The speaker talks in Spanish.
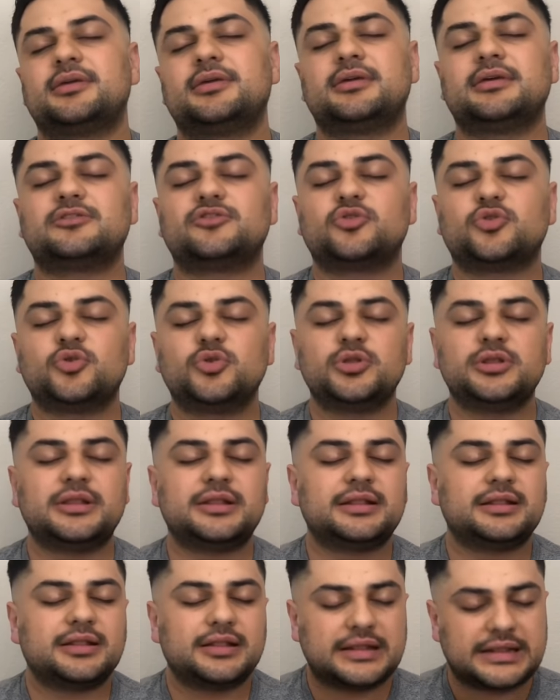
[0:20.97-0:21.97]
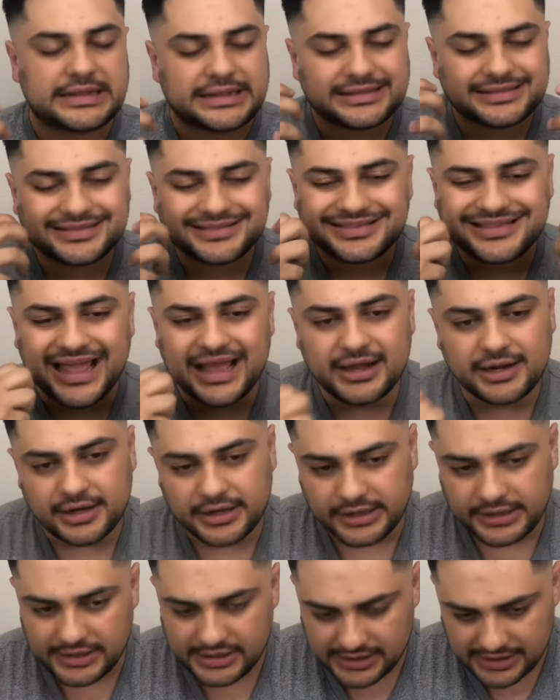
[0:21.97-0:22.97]
que son tan
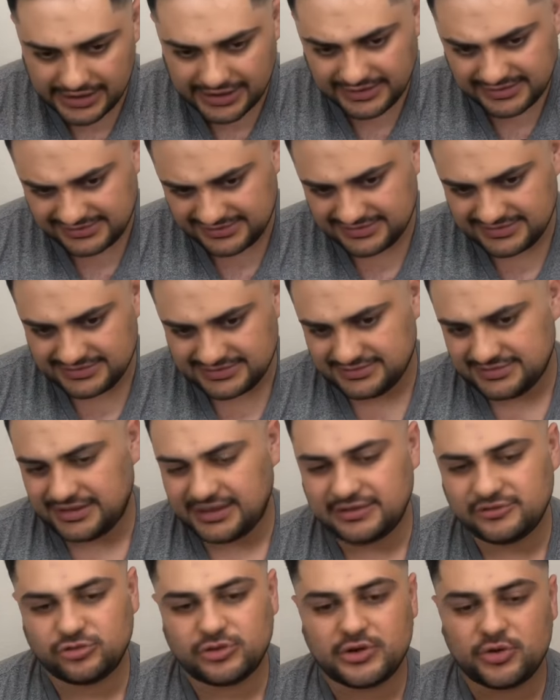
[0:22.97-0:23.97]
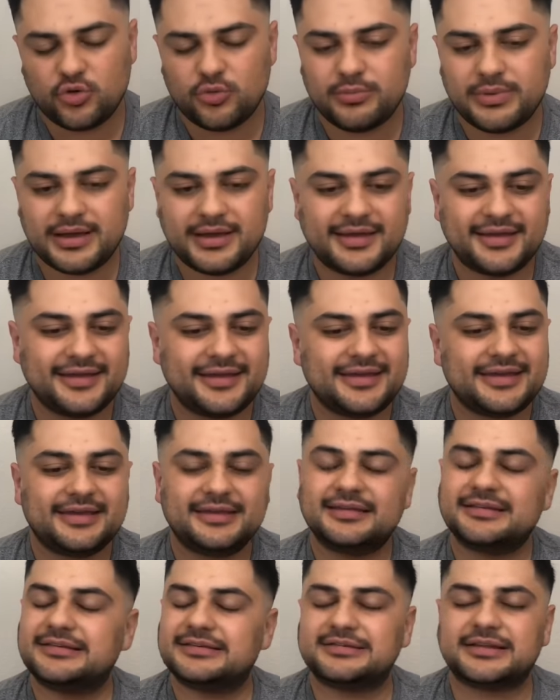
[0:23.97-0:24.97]
ricas, que su aroma
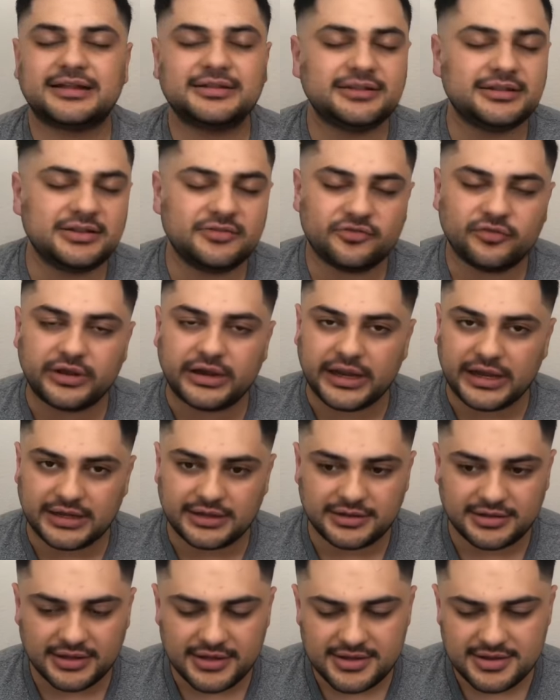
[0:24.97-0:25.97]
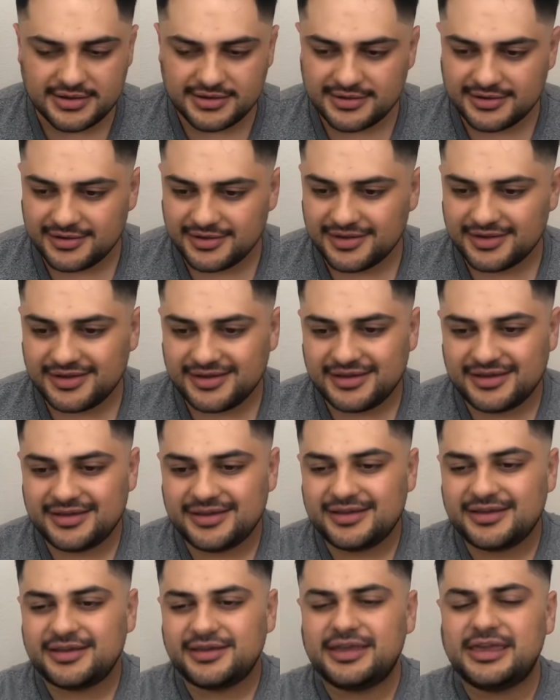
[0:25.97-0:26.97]
es tan diferente
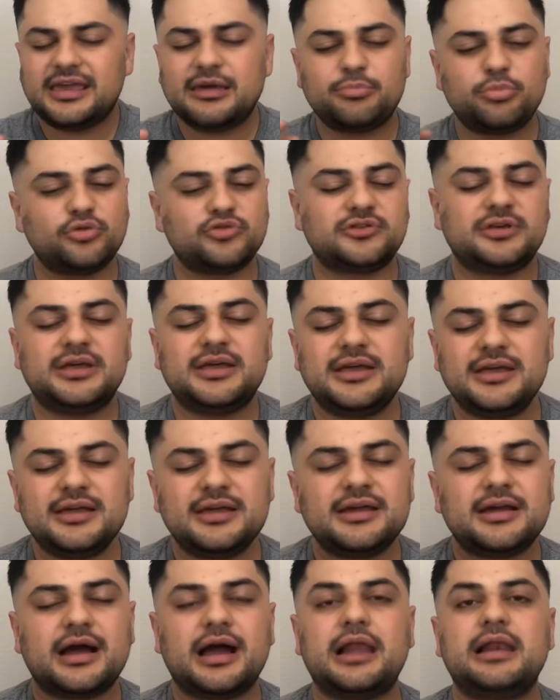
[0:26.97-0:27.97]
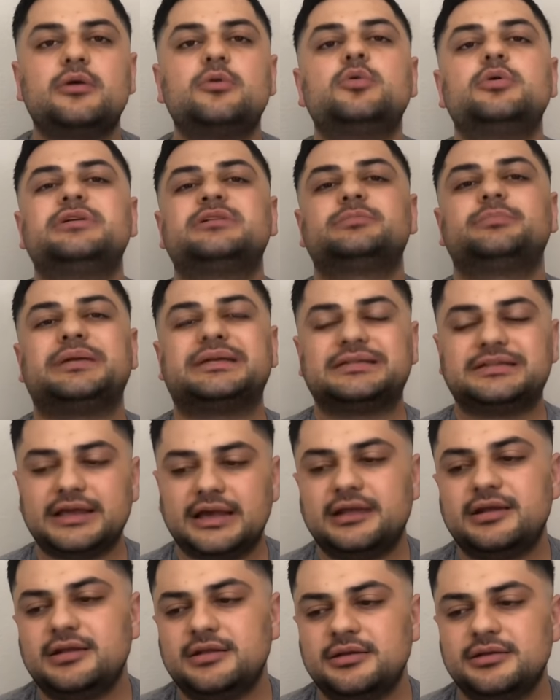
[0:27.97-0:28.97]
y que poseen algo
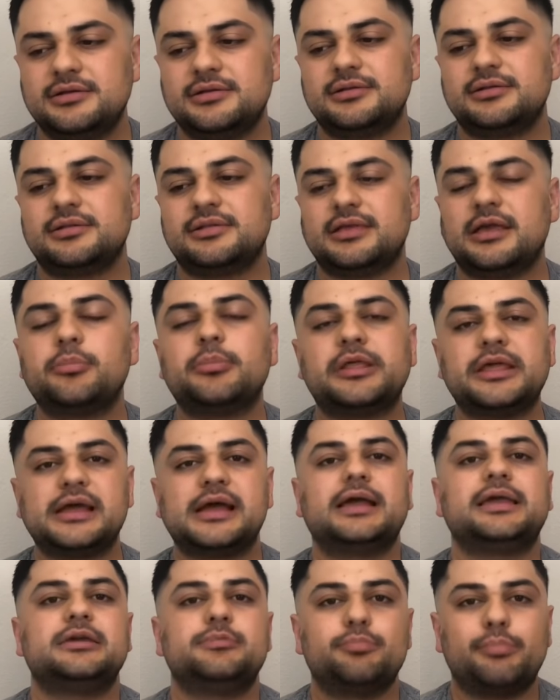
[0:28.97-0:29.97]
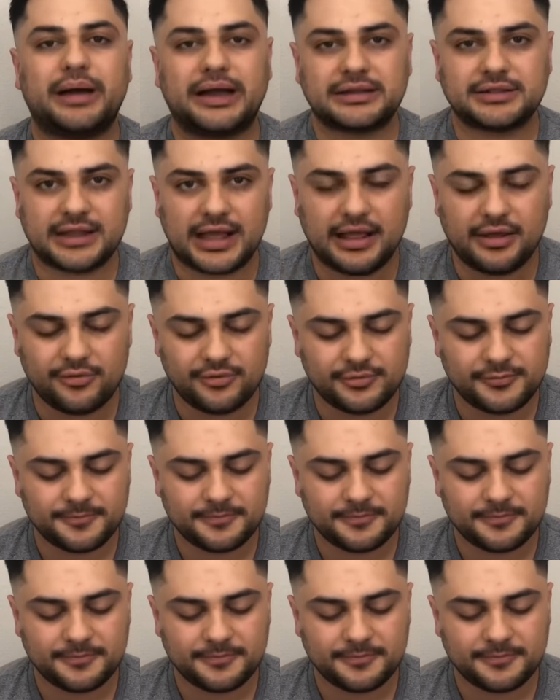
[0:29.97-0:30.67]
especial que me dejan impactado.